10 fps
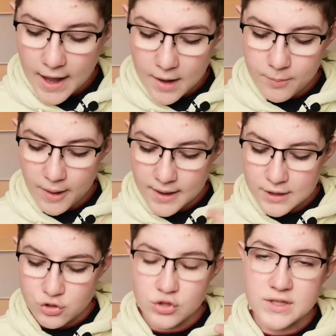Elle peut
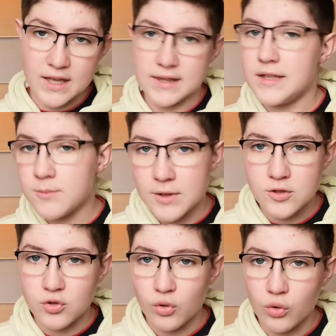aller jusqu'à 10
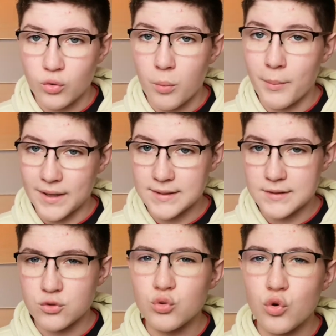mètres
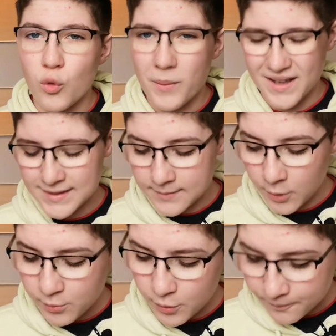sous l'eau
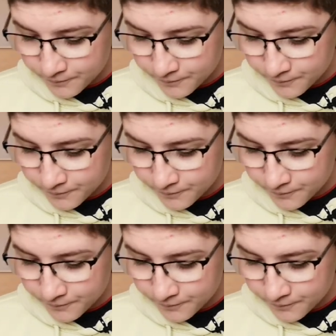maximum.